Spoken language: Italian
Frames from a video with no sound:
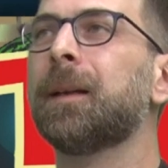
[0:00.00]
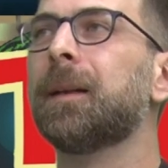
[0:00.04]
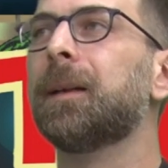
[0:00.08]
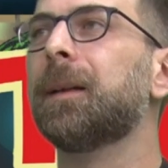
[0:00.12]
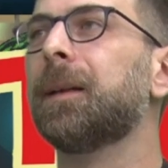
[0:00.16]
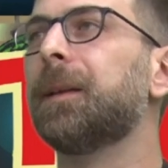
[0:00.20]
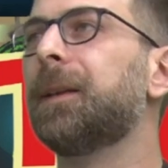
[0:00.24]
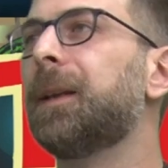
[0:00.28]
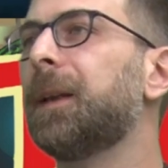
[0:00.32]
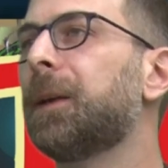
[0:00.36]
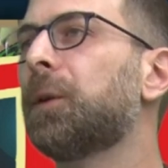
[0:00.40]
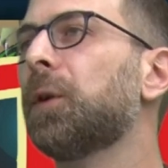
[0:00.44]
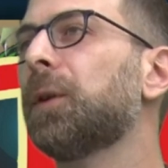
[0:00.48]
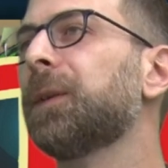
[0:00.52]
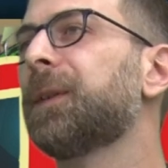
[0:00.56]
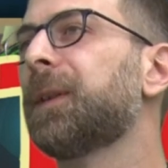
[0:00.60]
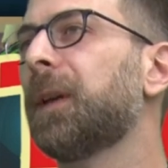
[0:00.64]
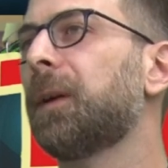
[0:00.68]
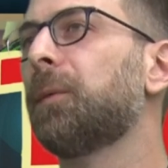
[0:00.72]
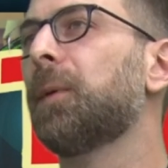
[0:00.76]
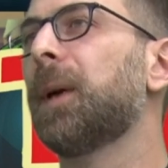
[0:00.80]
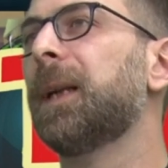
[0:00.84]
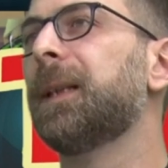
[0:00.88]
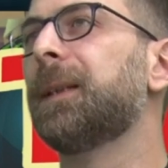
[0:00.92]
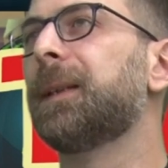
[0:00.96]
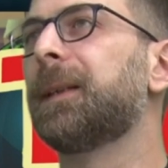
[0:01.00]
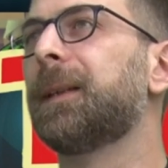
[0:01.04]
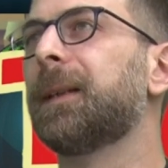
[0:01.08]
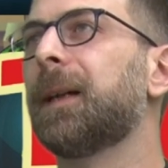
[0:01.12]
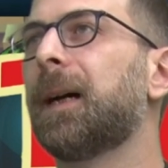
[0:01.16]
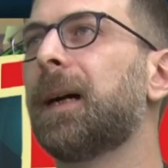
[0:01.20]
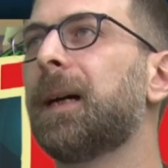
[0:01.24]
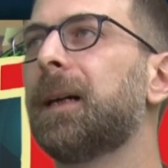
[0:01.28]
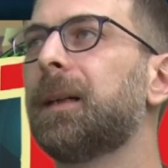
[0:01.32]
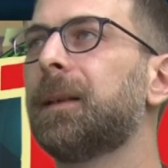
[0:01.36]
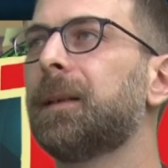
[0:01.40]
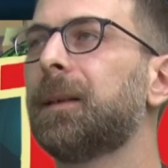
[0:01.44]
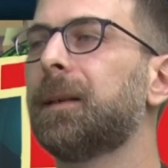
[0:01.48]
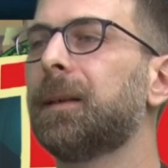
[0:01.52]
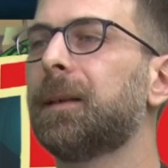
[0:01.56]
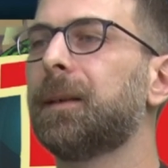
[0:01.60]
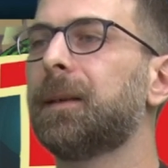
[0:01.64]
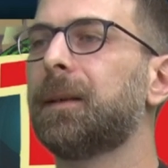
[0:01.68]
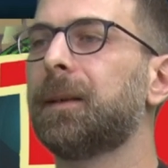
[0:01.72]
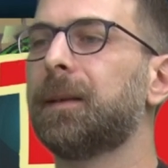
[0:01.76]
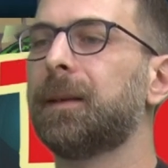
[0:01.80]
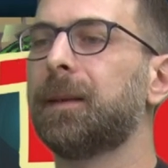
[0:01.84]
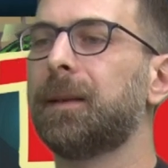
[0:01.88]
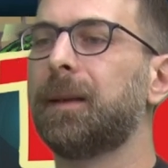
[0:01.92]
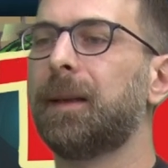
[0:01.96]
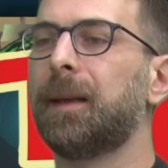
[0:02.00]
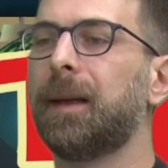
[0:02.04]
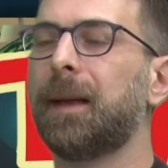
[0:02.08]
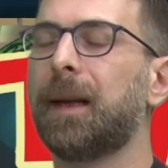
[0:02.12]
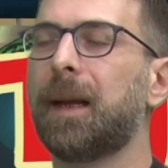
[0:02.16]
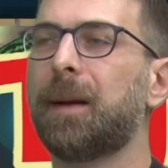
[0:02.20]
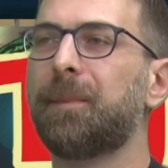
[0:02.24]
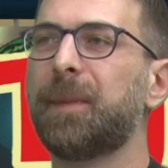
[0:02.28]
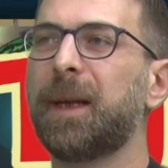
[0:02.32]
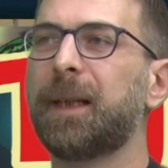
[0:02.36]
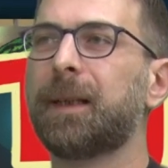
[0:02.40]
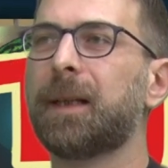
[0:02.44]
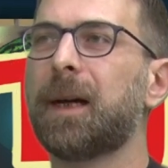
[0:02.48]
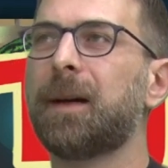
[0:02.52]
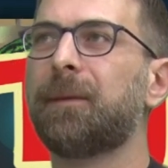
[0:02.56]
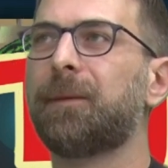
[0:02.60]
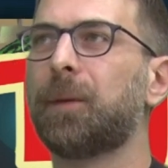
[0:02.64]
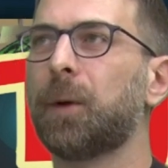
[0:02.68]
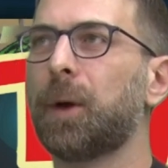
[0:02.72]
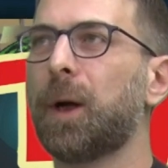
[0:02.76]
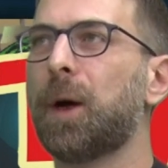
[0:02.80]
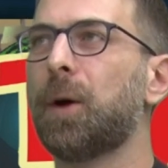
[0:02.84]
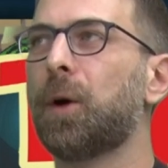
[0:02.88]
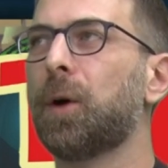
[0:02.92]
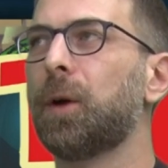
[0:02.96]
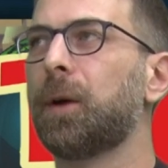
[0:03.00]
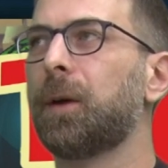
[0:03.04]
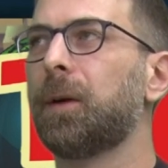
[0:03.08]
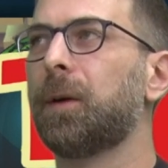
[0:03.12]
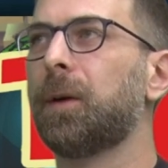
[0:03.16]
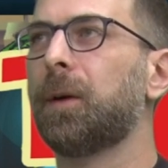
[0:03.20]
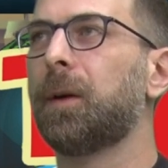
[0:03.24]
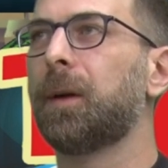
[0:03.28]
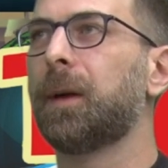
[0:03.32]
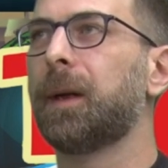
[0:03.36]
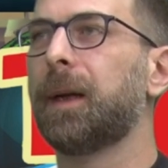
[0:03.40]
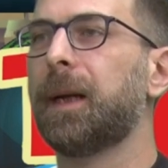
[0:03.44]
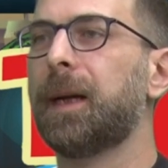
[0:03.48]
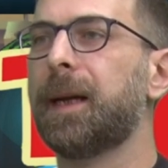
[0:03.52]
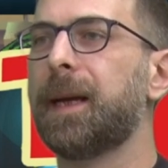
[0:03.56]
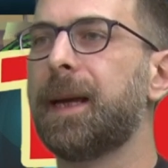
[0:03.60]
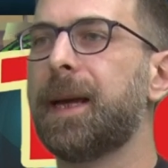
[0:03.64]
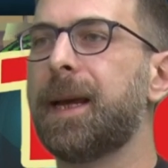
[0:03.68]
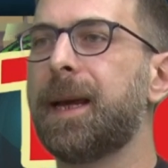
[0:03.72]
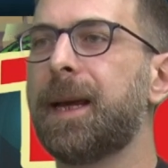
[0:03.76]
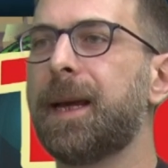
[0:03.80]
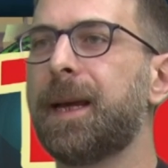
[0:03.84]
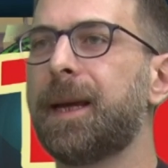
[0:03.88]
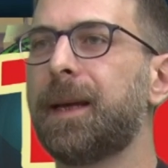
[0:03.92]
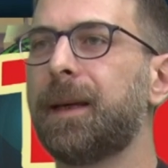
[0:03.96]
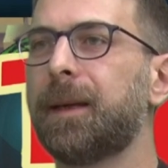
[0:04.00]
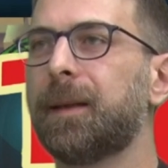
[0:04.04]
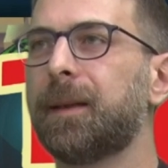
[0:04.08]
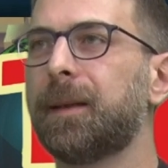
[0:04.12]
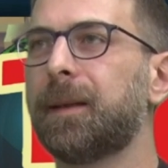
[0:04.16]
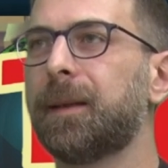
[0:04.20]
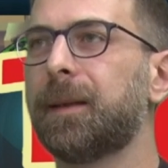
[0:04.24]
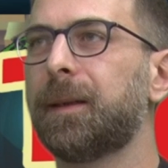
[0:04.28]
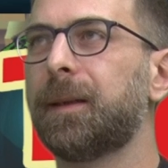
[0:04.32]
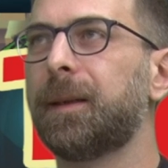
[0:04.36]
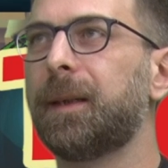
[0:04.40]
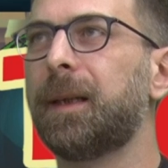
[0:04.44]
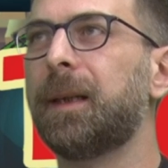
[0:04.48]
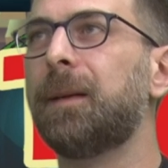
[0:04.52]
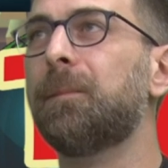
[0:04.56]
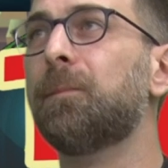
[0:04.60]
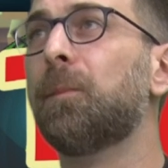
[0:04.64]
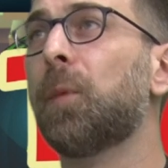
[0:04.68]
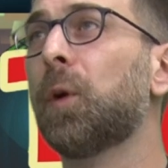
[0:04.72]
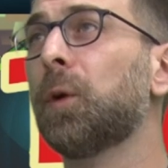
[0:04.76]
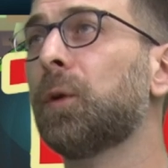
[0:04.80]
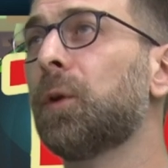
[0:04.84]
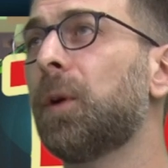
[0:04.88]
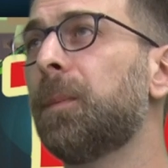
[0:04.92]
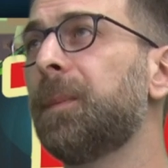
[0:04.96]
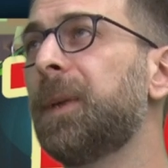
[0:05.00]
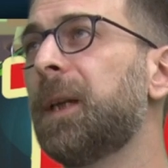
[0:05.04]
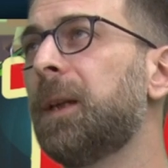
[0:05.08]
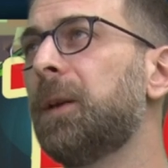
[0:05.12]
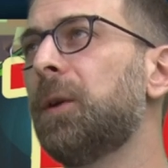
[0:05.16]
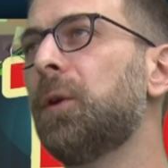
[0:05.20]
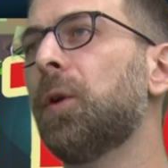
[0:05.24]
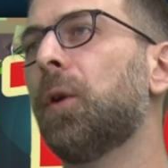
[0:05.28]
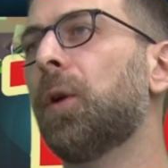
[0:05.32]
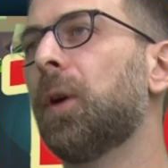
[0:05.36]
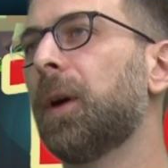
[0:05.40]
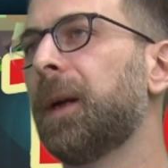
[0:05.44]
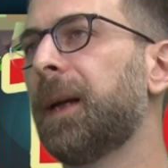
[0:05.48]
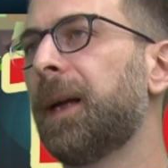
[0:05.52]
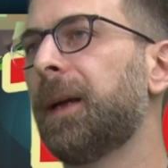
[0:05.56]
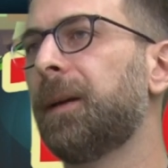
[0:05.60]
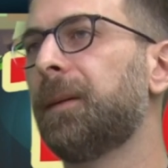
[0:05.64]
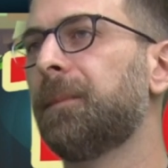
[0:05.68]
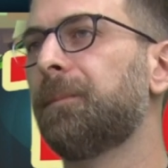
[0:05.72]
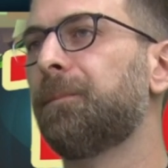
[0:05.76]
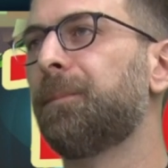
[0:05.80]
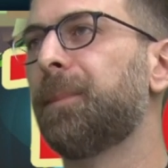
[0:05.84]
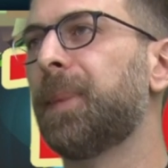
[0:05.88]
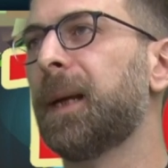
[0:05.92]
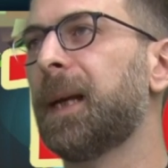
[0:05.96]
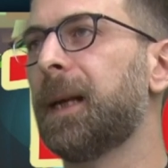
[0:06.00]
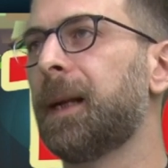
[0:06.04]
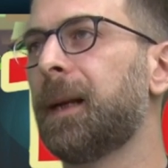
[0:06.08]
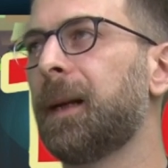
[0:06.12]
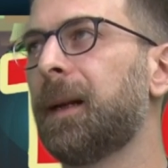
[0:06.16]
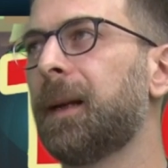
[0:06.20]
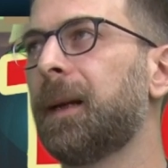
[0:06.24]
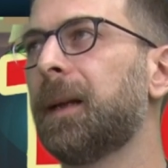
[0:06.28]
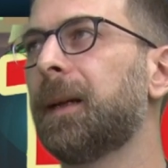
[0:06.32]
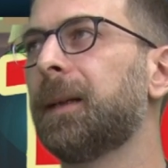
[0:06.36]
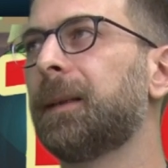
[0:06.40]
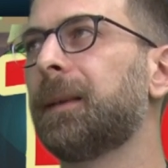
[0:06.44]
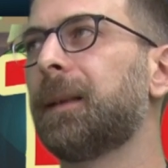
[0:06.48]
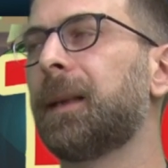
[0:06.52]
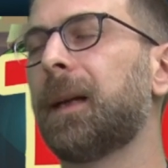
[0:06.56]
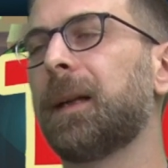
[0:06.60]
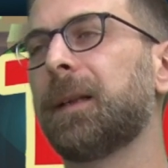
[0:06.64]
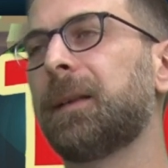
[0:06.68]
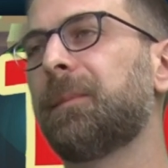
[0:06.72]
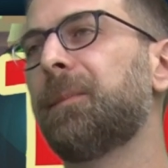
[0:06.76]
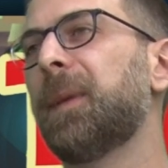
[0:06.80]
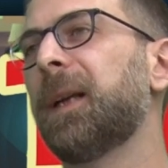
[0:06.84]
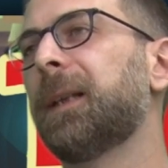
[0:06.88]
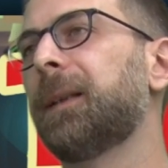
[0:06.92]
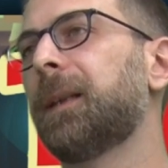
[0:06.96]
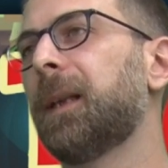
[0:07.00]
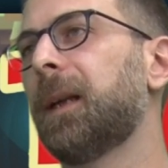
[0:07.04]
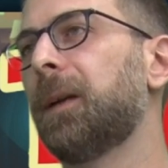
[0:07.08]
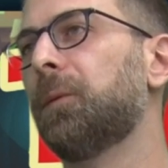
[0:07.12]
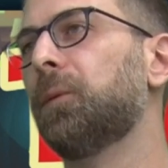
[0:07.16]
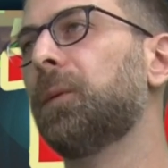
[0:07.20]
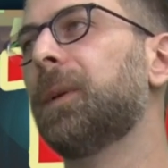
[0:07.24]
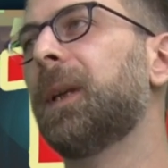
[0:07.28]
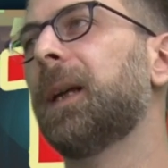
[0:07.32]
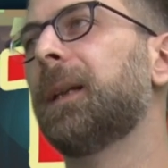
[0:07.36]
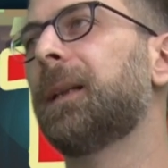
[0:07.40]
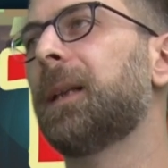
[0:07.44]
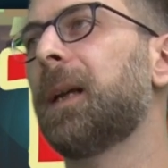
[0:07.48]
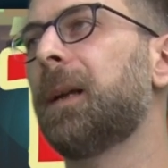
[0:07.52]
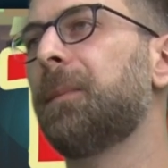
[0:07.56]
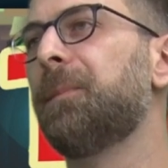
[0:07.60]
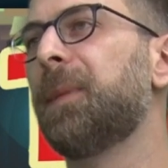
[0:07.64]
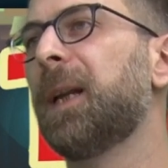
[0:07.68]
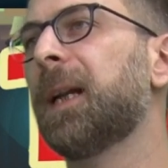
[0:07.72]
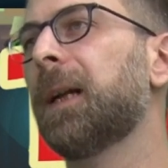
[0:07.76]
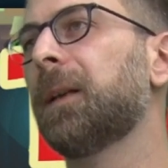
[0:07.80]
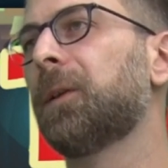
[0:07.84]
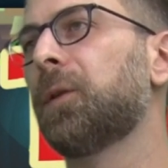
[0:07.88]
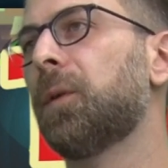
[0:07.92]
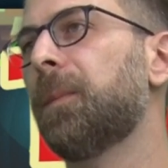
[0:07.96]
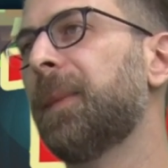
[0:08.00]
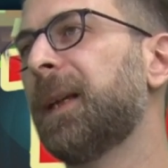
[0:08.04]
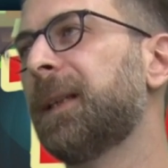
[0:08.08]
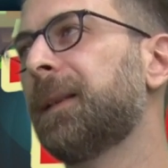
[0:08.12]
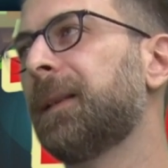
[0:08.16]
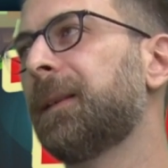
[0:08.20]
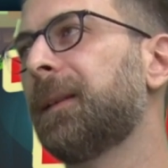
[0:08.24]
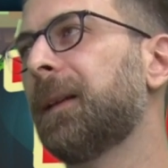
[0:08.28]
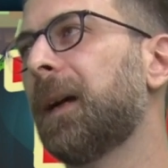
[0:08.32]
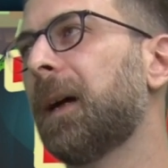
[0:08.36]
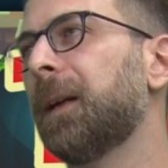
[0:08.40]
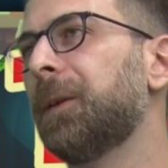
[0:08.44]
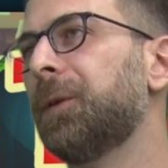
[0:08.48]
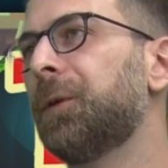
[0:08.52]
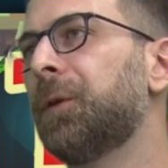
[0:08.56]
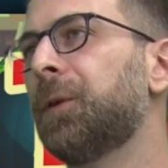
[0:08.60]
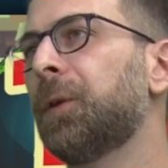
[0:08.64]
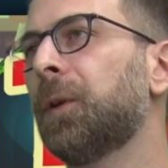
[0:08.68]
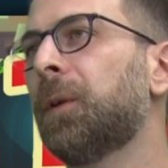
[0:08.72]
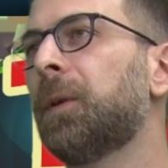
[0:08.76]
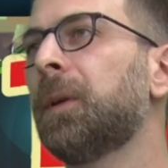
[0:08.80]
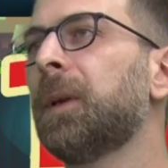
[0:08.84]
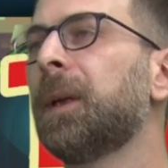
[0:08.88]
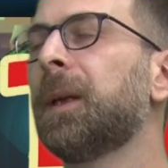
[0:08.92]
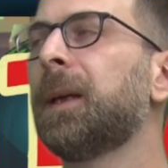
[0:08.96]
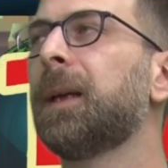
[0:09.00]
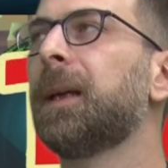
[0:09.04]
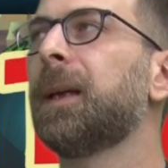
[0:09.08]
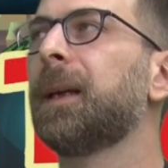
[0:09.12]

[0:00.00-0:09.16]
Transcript: Eh, di conseguenza eh, la metafora horror è il modo migliore per trasmettere un determinato messaggio